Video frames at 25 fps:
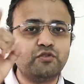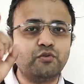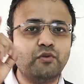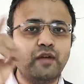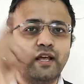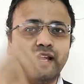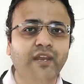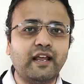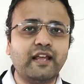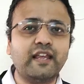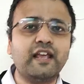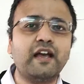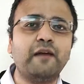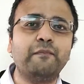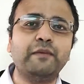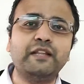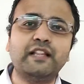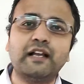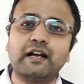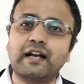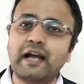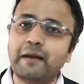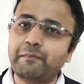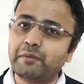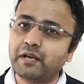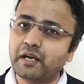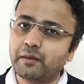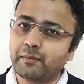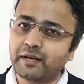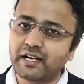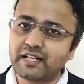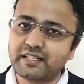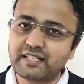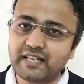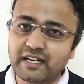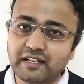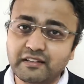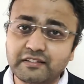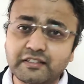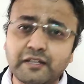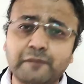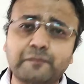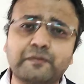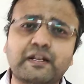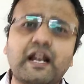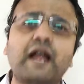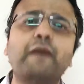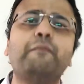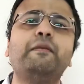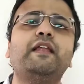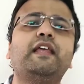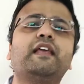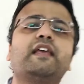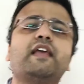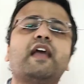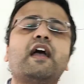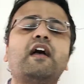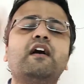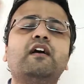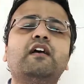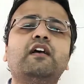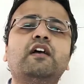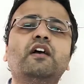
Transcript: जुड़े रहिए अभी तक आपने हमारा चैनल सब्सक्राइब नहीं किया